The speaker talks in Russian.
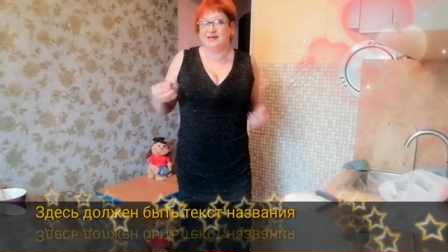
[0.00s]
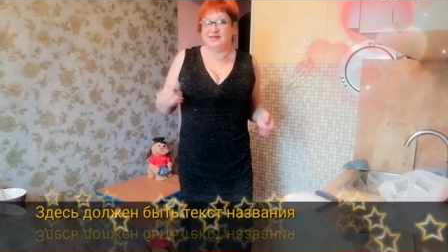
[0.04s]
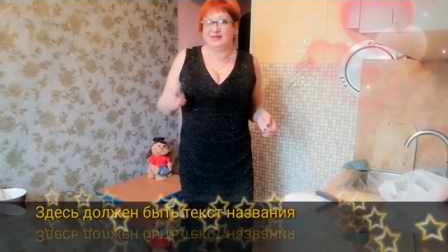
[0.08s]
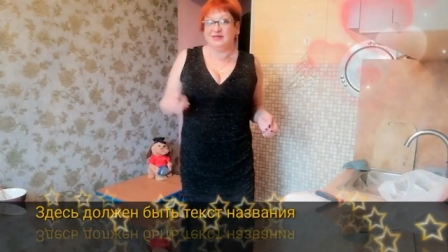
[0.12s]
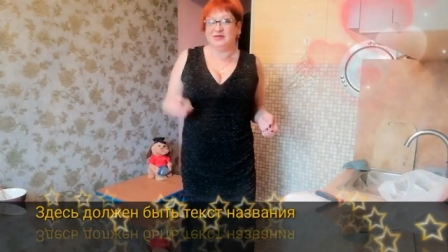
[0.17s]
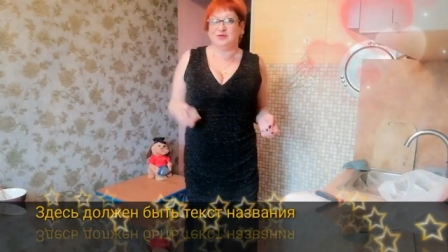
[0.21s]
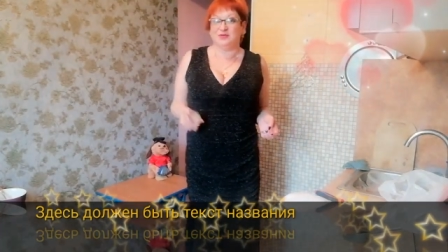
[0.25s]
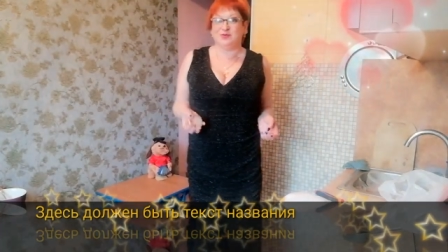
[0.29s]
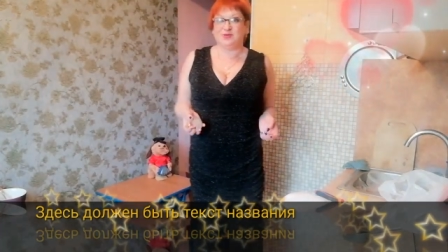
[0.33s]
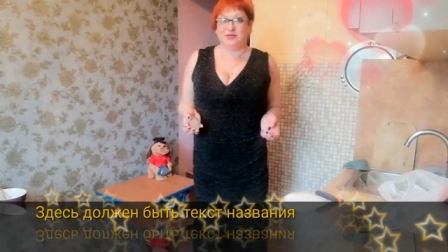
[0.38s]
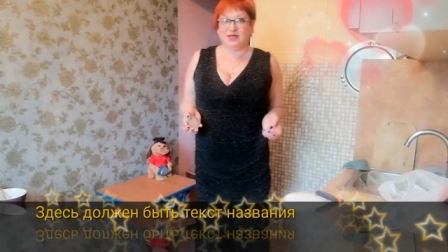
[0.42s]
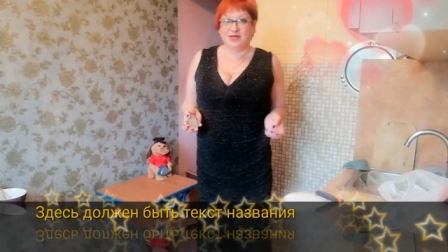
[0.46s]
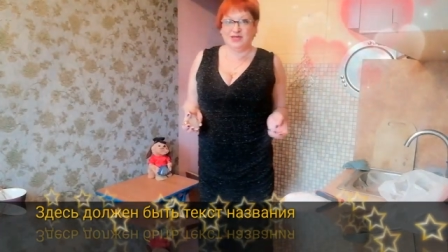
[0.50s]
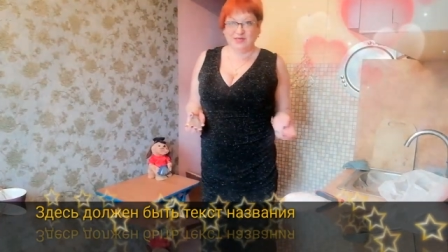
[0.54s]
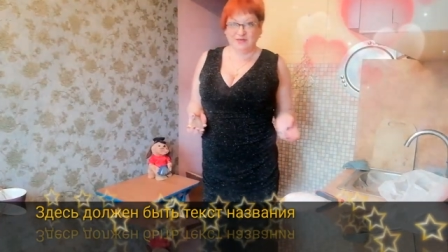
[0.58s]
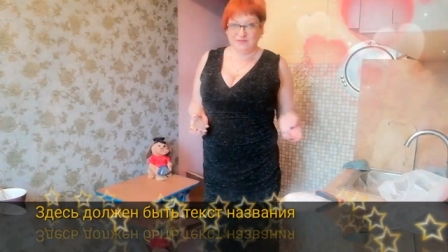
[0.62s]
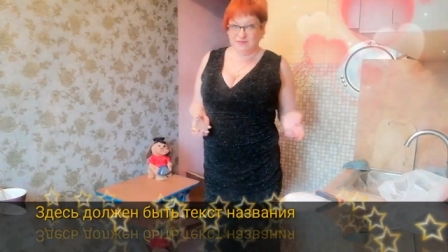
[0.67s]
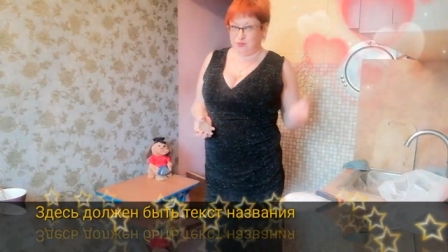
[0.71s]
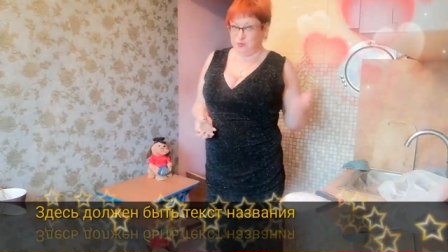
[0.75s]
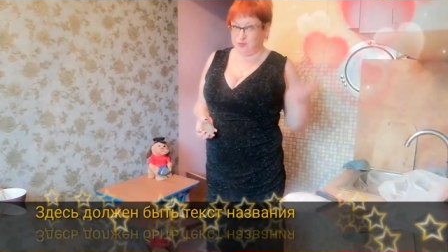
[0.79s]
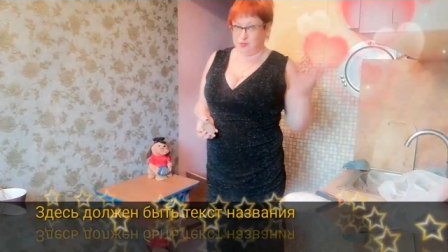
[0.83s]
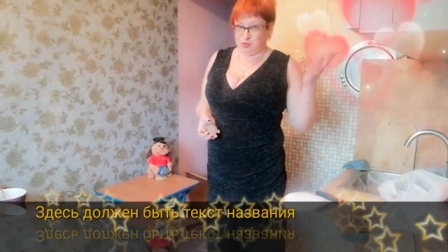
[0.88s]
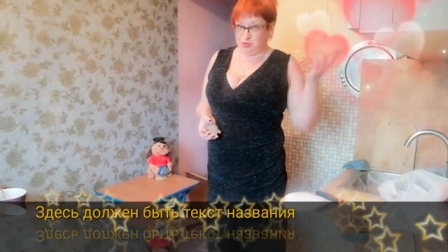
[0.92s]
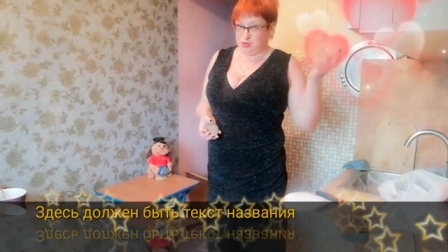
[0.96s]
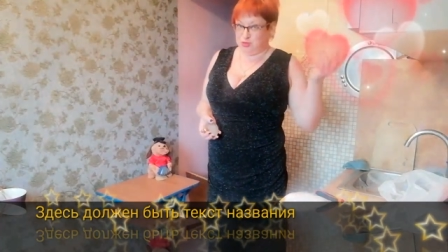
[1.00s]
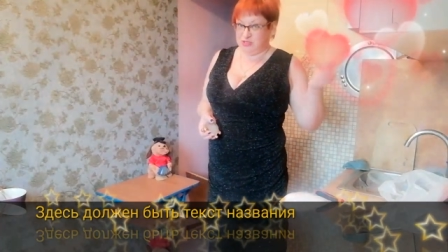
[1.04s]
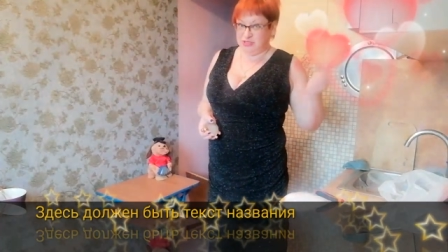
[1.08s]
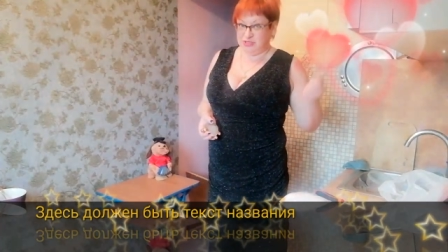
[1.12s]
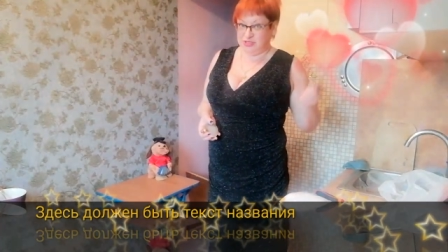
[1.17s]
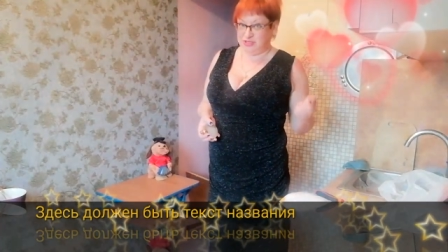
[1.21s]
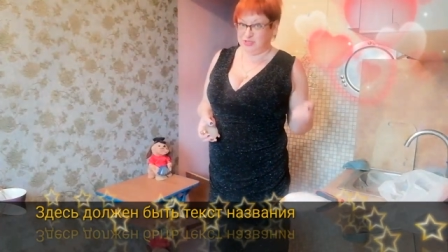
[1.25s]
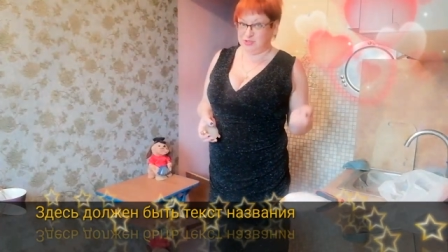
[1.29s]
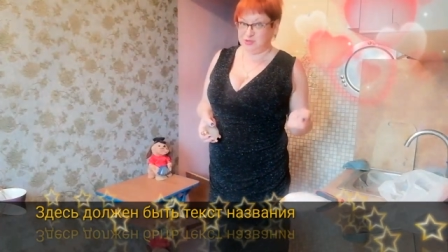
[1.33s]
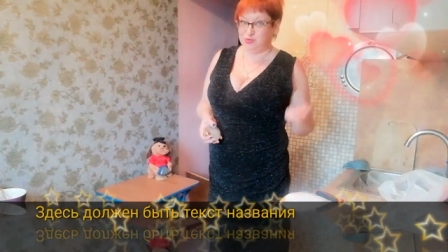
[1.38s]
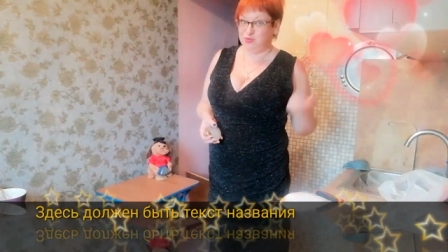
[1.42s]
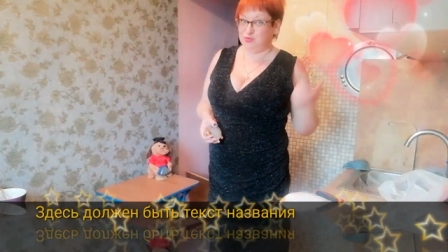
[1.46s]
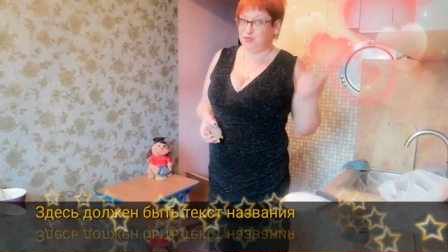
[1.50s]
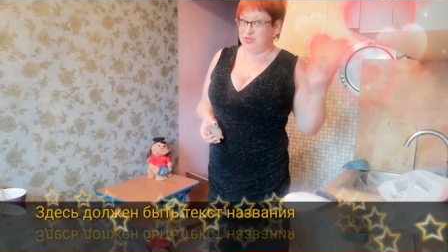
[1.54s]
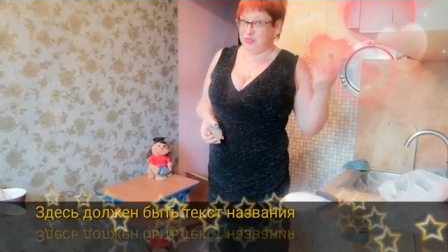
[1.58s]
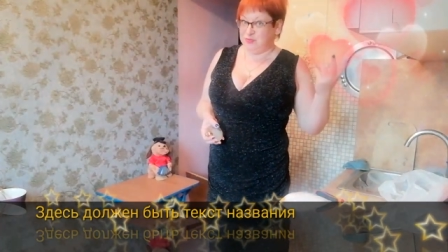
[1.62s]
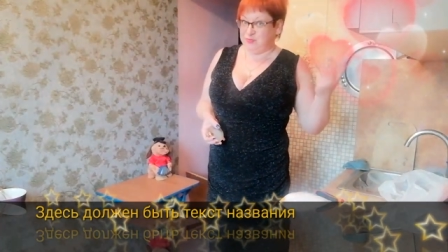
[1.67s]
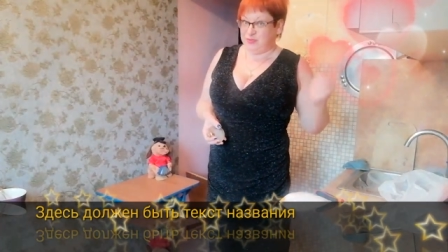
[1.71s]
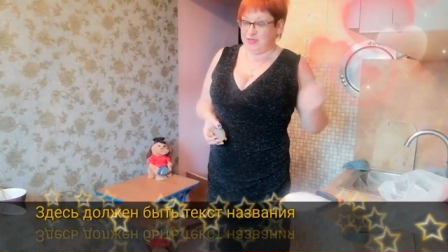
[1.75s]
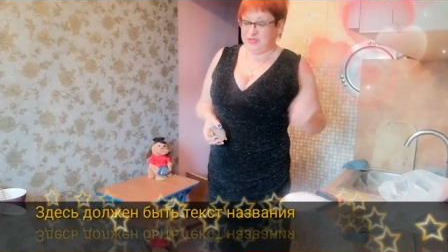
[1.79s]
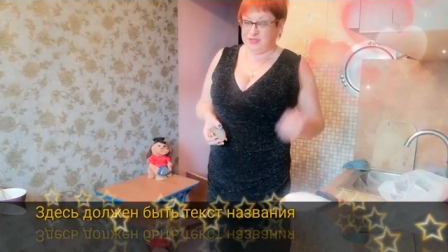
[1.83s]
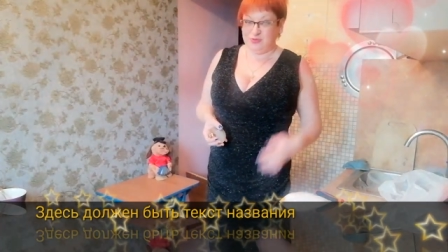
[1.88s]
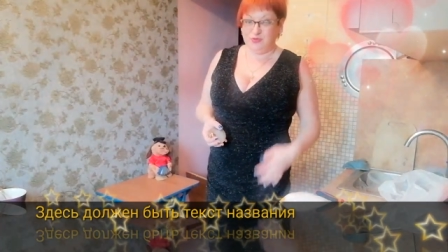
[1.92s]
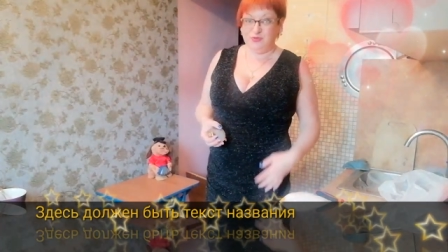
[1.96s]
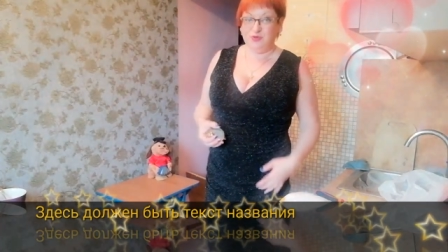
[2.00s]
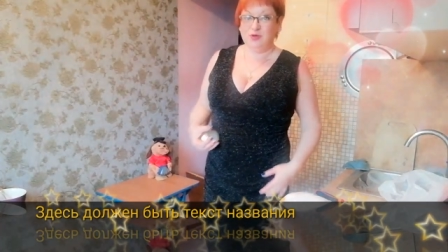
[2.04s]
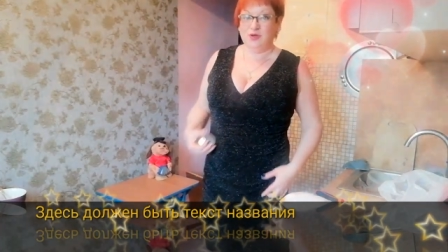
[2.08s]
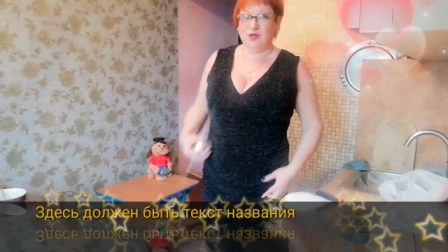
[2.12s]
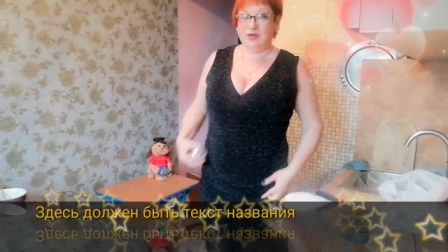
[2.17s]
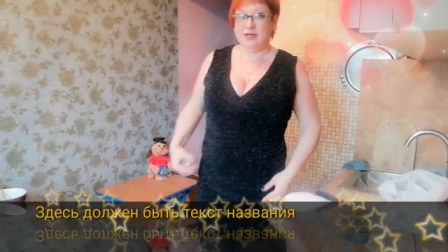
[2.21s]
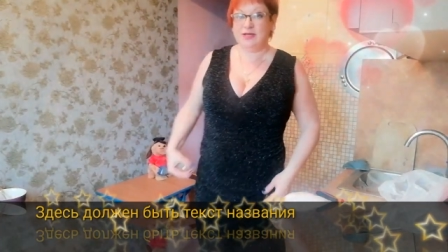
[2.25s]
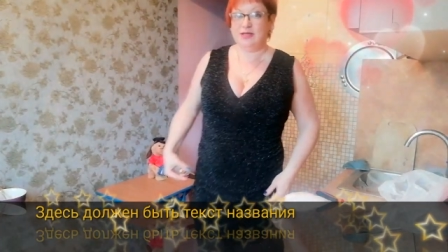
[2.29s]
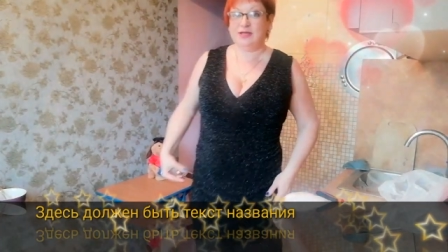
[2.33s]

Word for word: Никуда я в нем уже не хожу и не пойду.